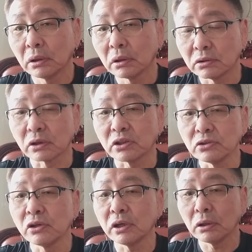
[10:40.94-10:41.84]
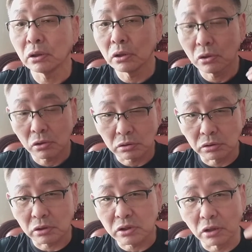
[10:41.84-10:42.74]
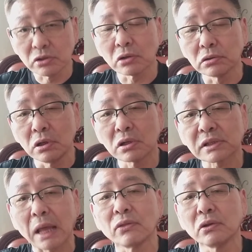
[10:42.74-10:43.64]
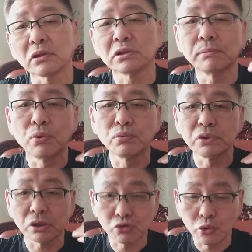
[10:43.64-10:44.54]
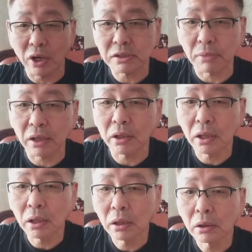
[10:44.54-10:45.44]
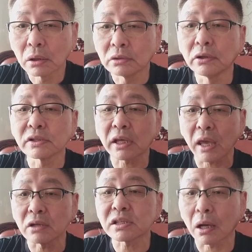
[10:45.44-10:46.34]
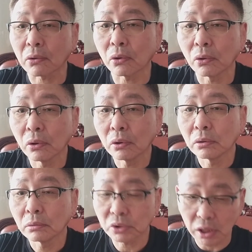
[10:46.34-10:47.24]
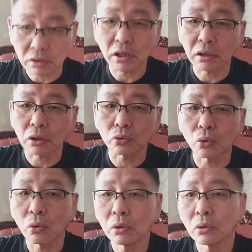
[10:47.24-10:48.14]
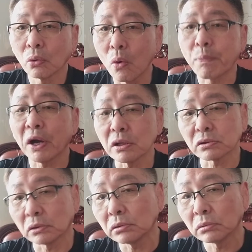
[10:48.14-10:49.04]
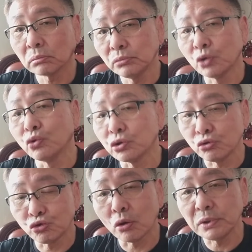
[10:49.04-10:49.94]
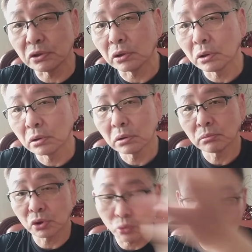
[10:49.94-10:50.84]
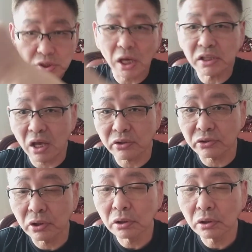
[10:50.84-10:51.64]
그런 경력이 그런 경력을 쌓는 그 부분이 중요하지만 그것에 게으치 않고 뭐 당장이라도 오파에서 미국이든 유럽이든 뭐 오세아니아든